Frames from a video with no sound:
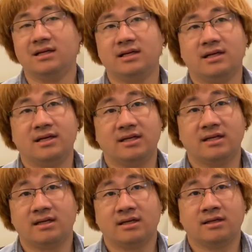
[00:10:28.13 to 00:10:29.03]

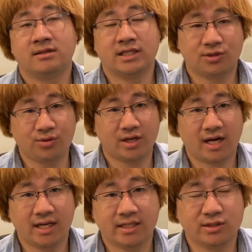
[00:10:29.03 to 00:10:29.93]
えー、ネットと
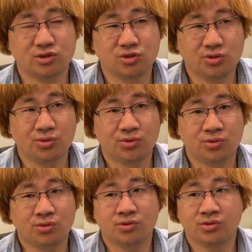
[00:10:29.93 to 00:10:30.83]
か書いてある情
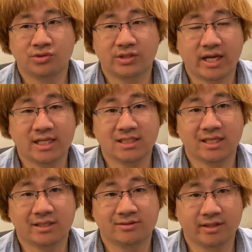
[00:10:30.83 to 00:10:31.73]
報だけじゃ
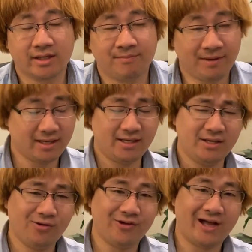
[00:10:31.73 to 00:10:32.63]
なくて、まあ、
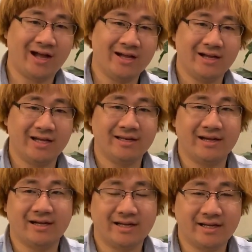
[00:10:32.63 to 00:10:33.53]
いろいろ考え
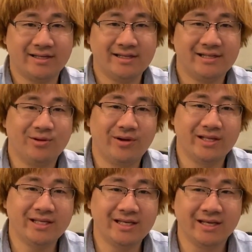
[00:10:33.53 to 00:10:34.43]
ながら臨機応
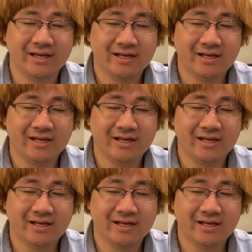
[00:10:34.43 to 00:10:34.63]
変に